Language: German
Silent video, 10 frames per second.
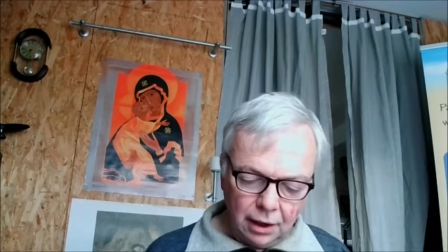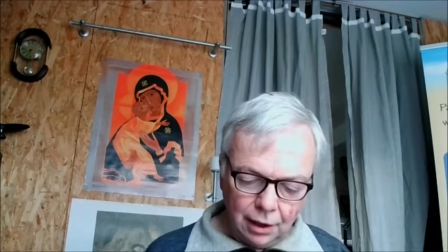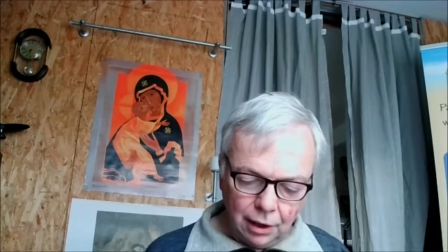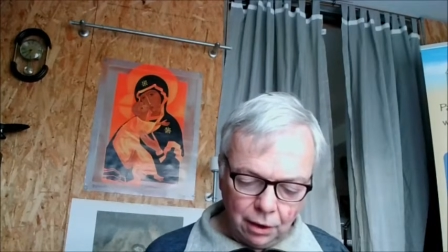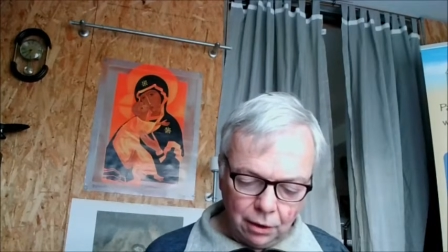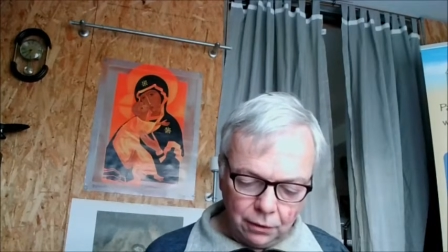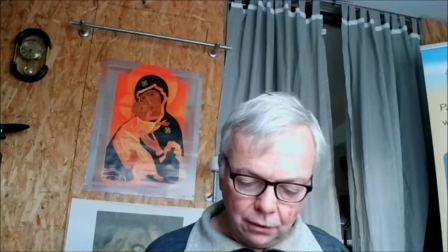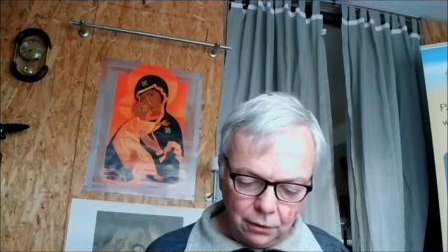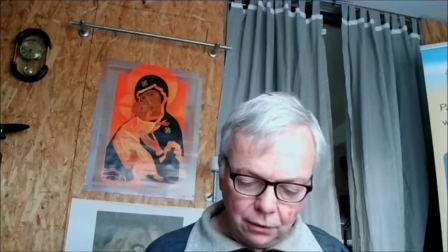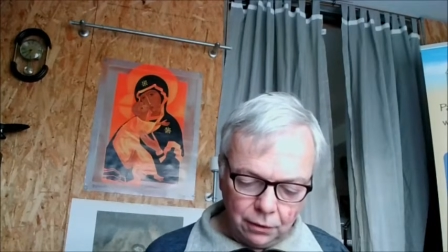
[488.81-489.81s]
auf
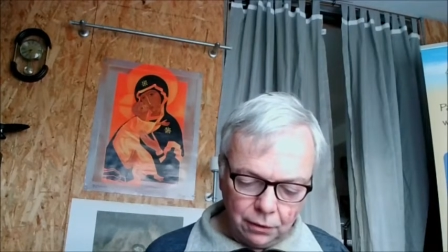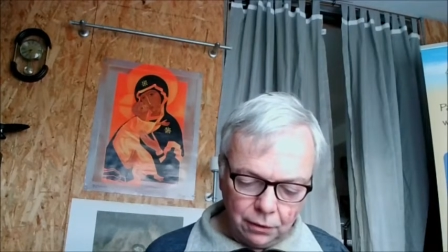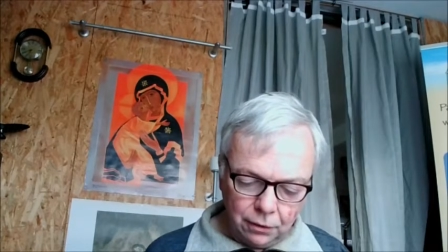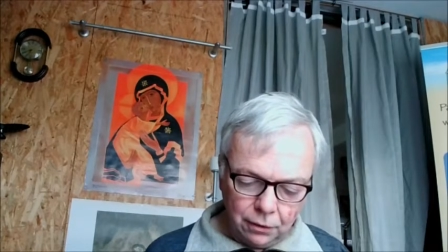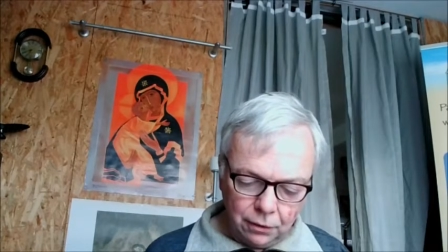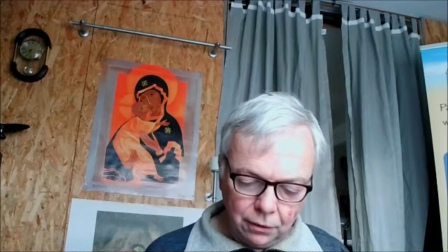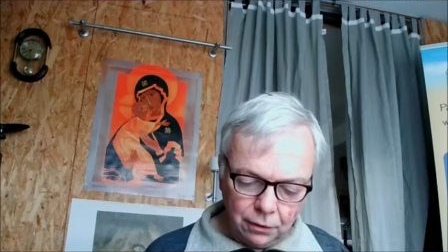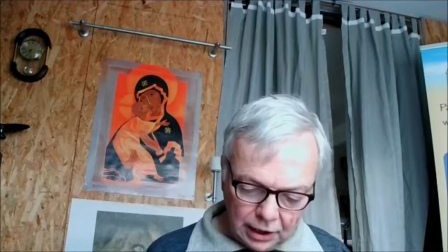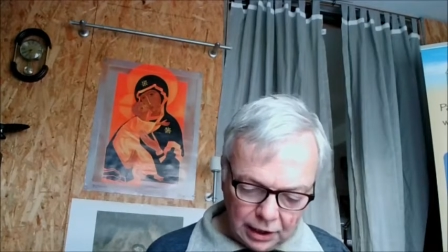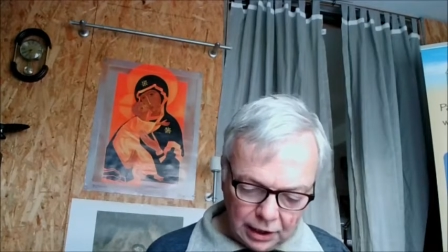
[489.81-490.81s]
die
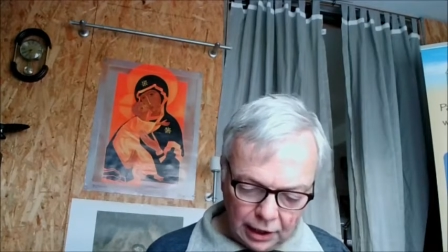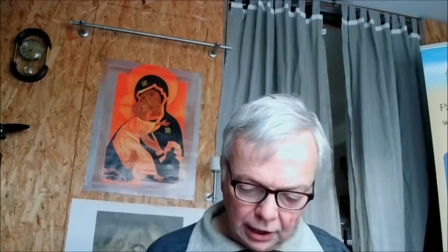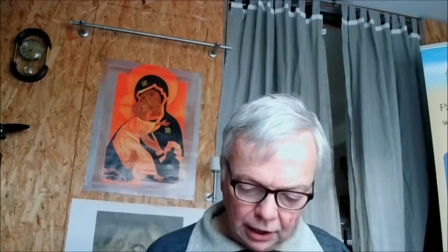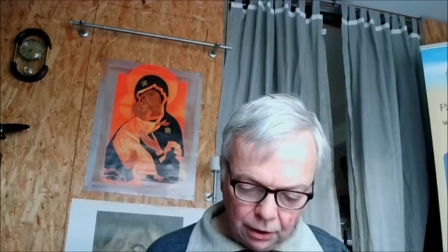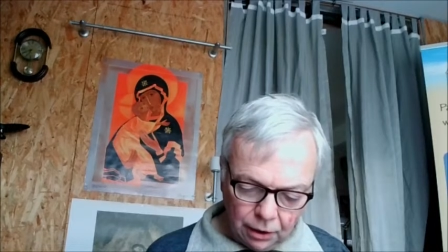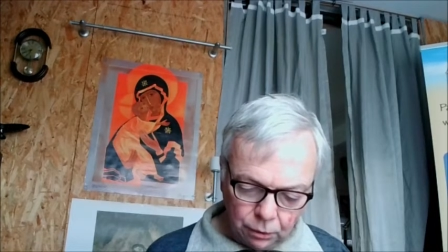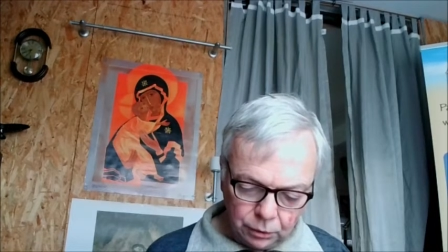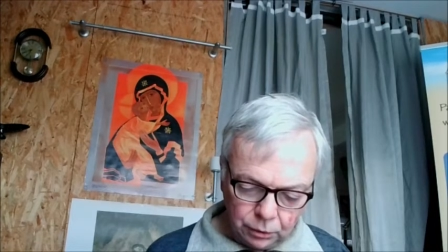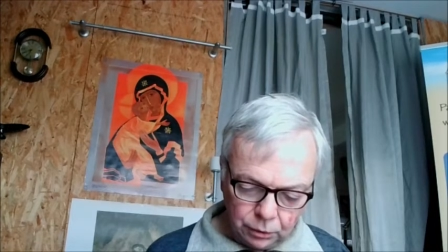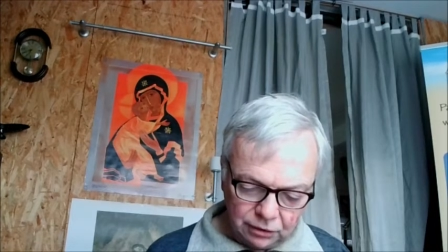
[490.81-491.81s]
der Herr
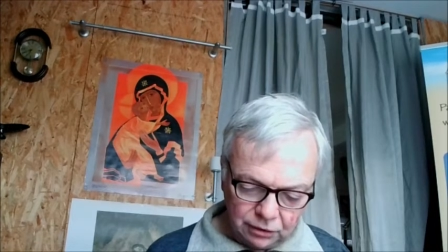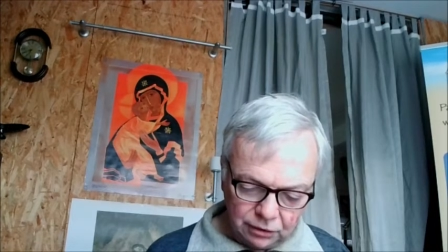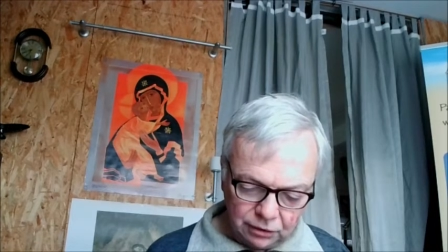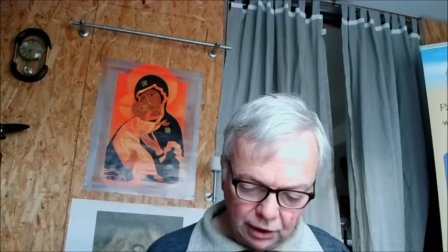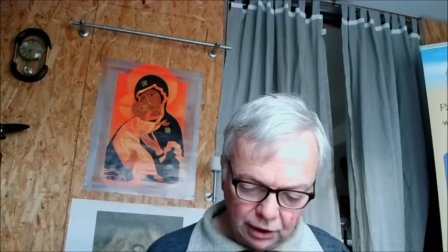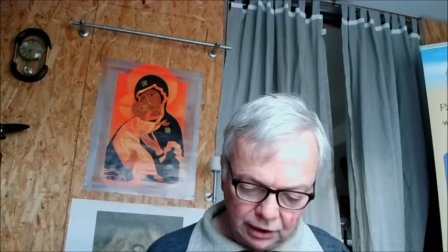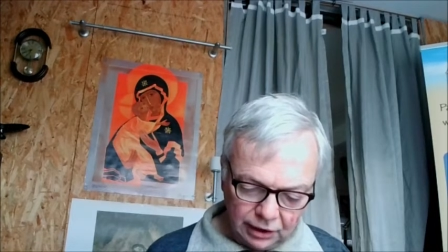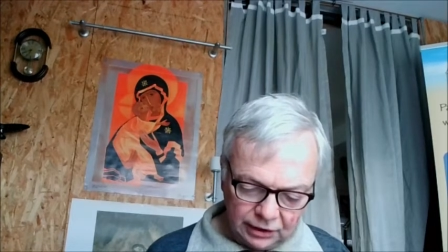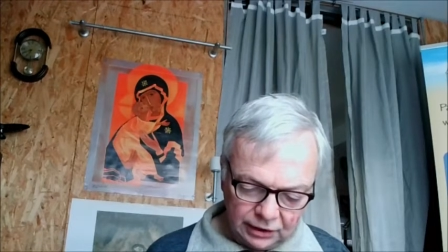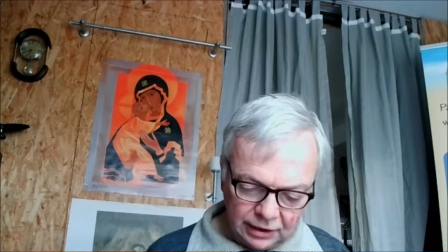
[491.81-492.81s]
uns
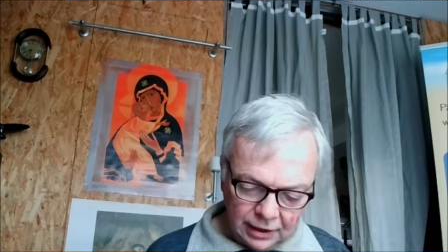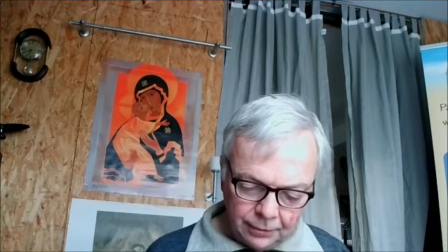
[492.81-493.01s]
weist.